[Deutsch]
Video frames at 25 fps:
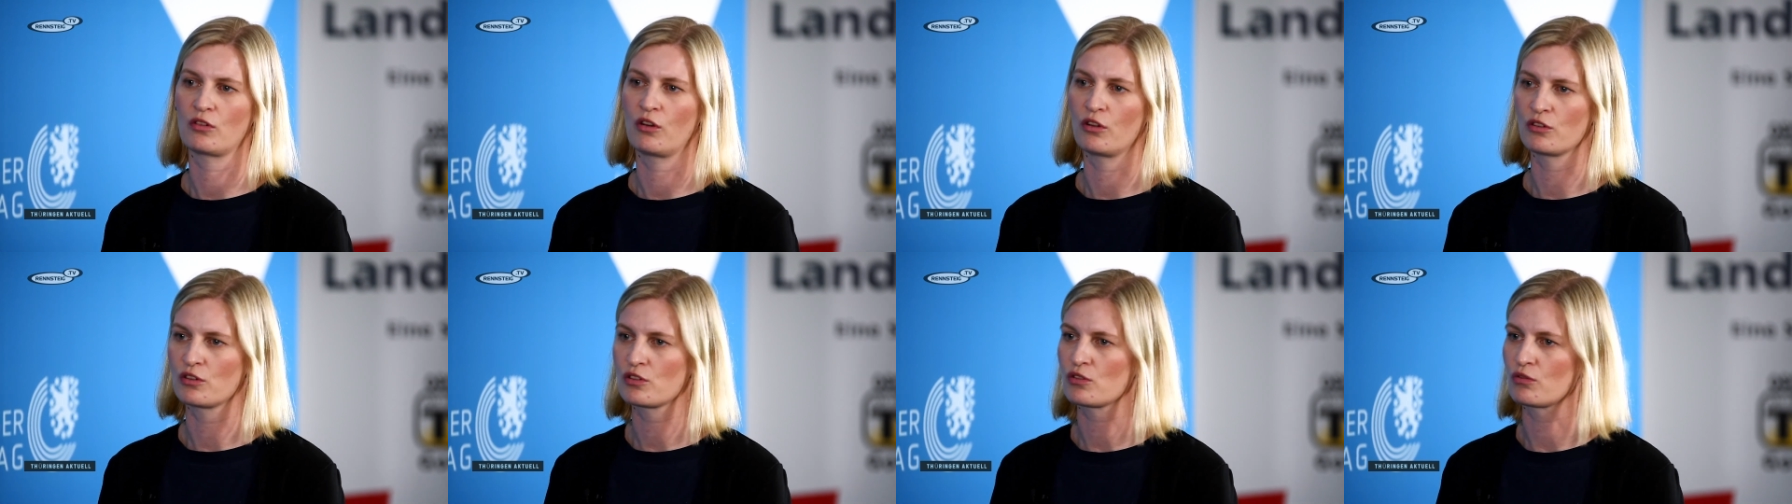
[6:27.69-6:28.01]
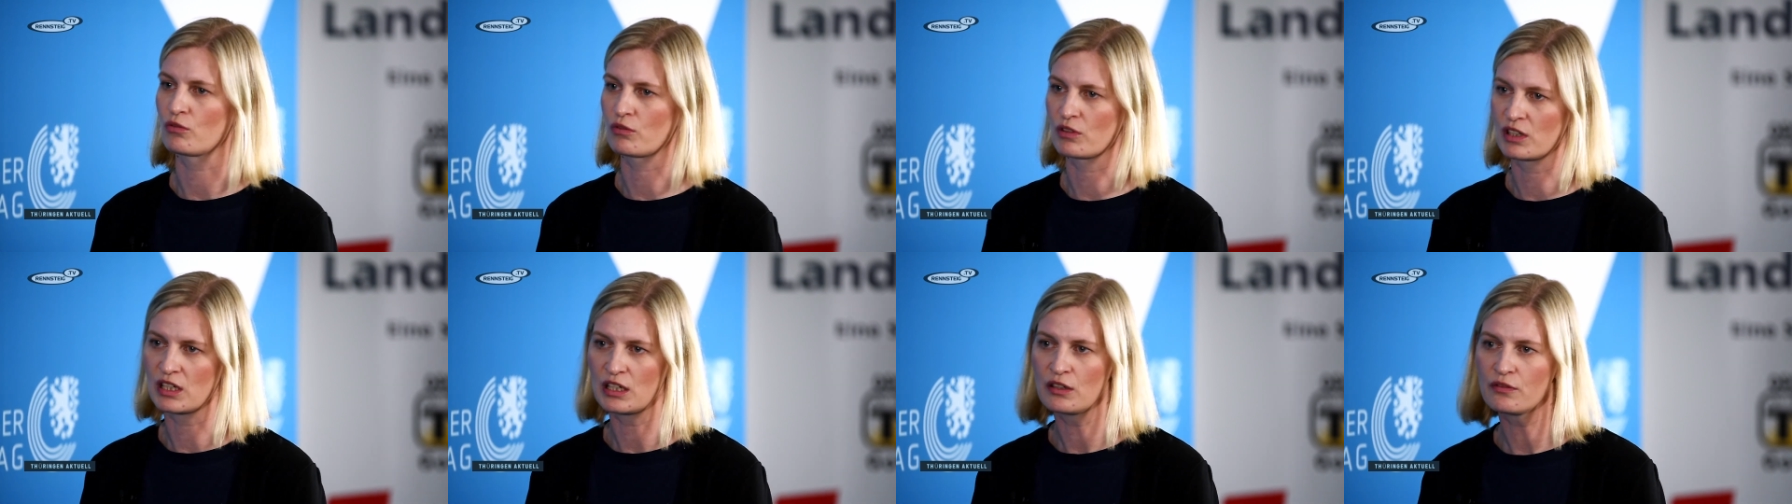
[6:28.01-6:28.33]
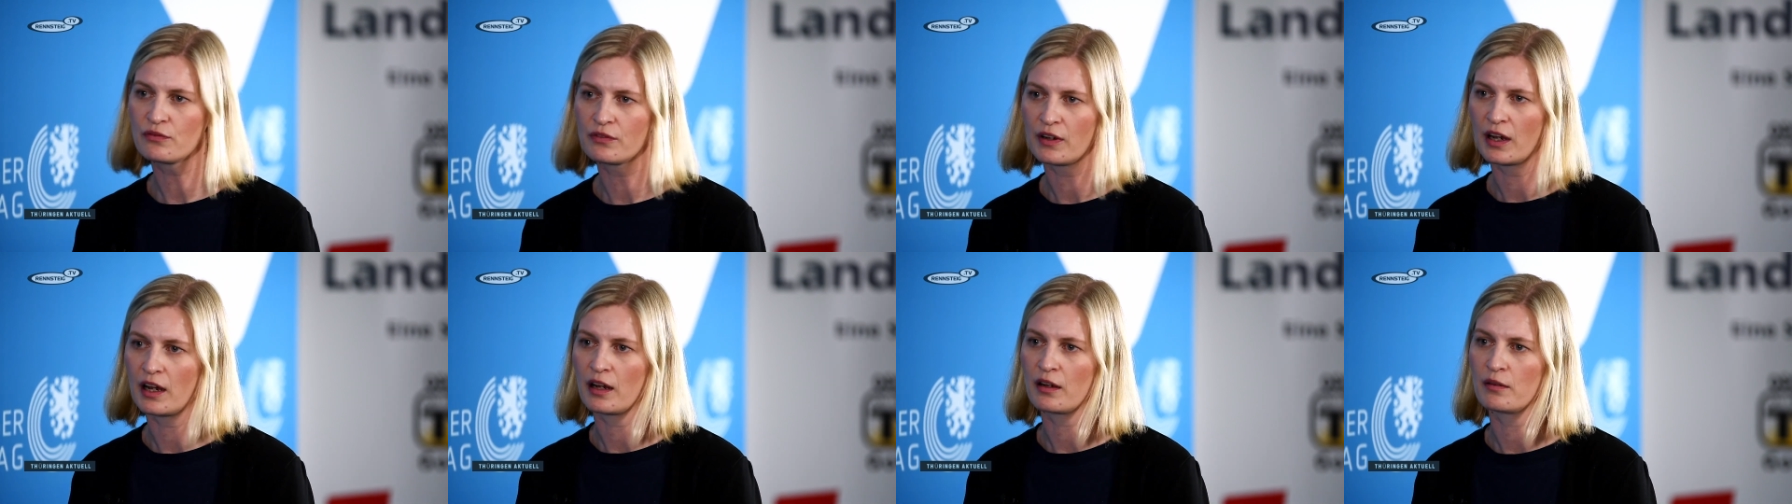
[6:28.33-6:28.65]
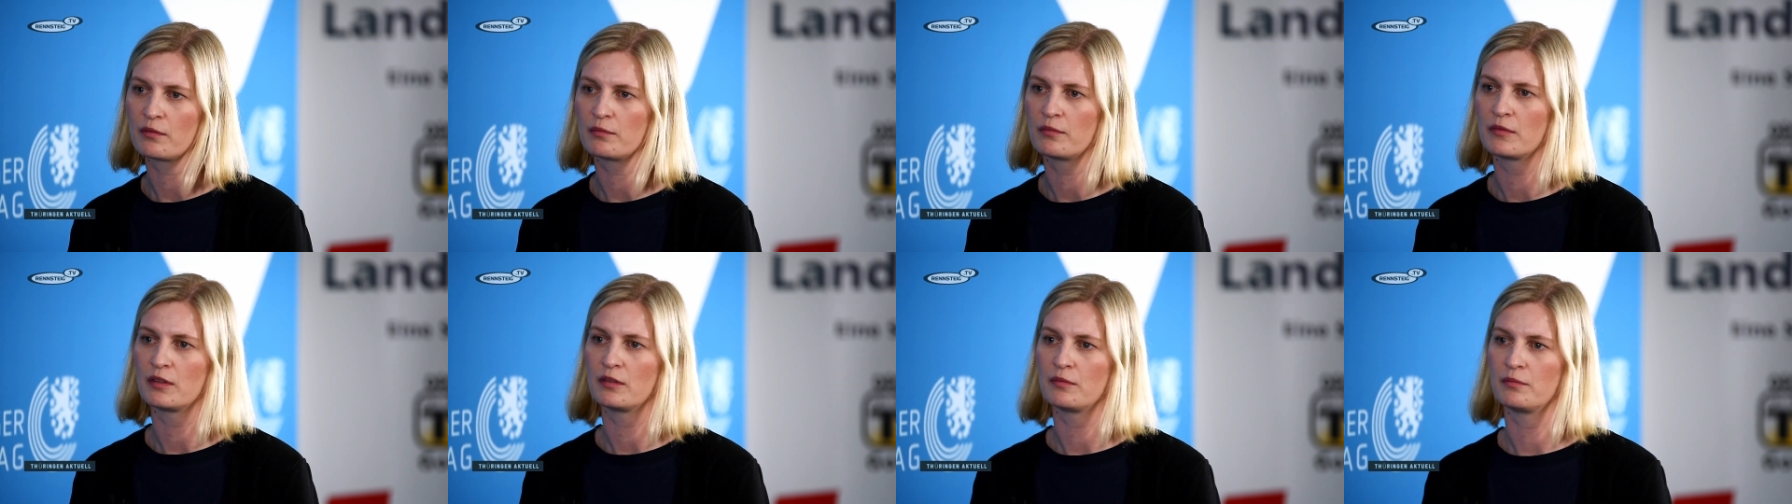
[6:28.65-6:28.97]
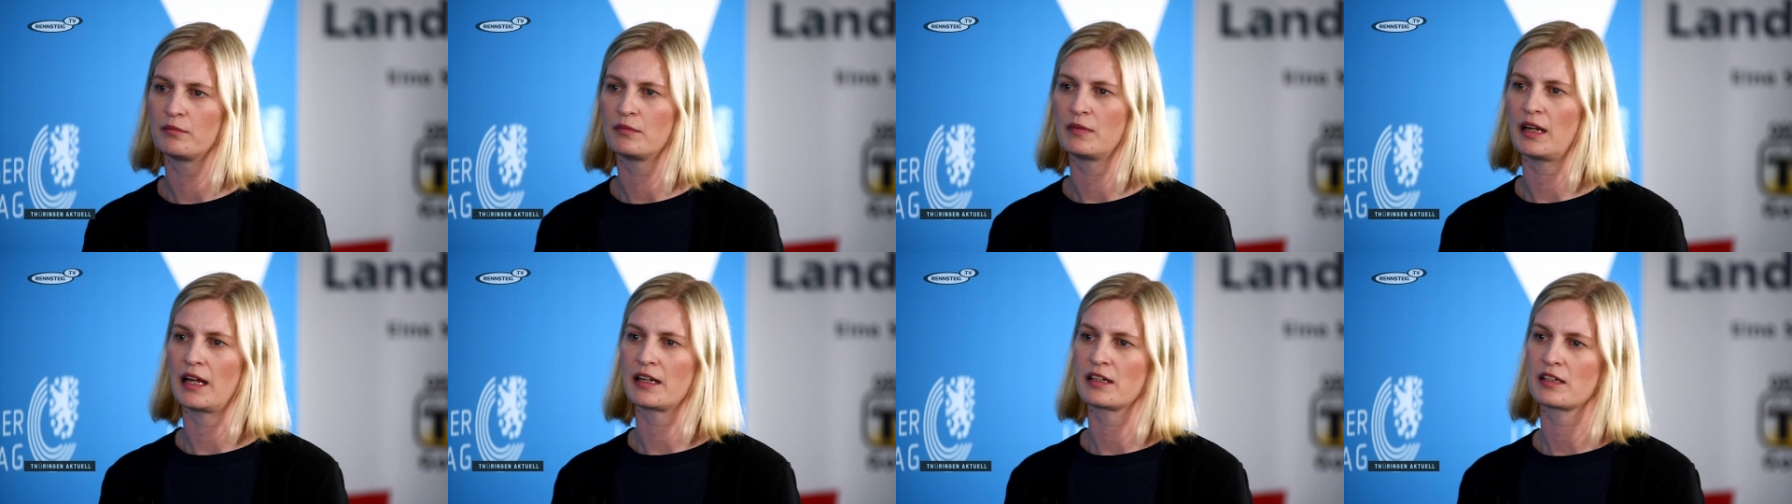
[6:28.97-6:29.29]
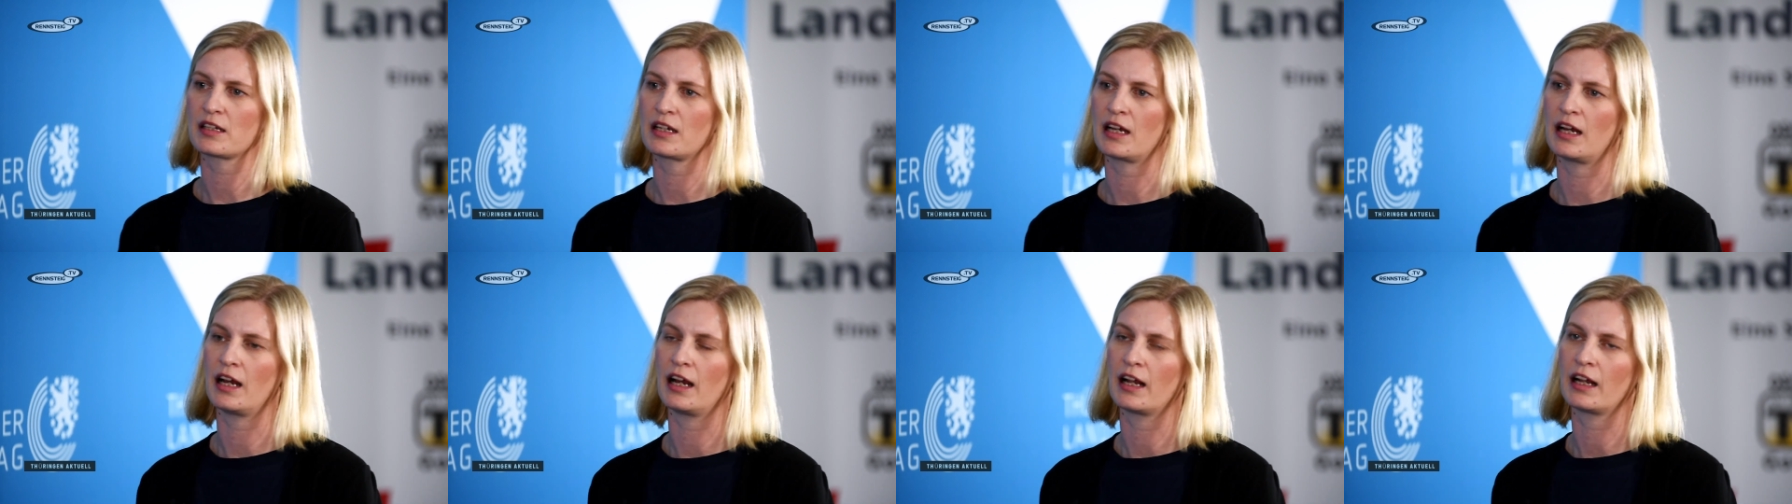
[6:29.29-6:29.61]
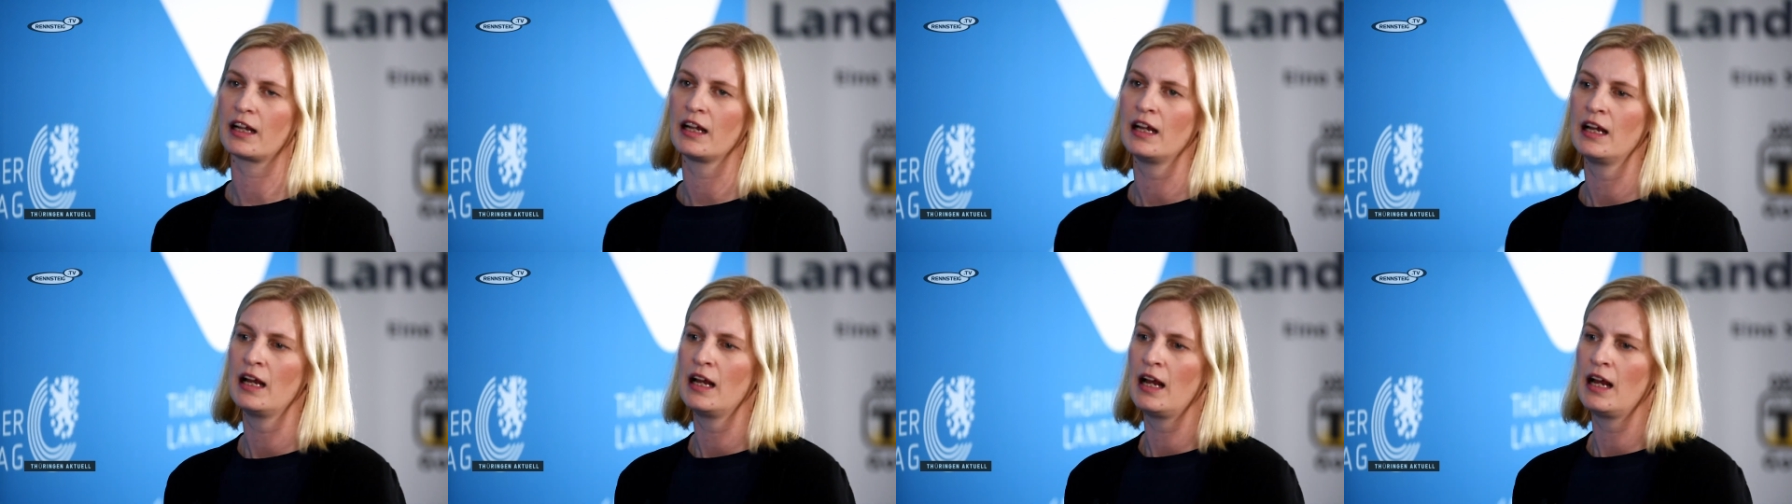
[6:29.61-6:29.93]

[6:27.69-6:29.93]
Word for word: konstruktiv wahr im, im, Landtag.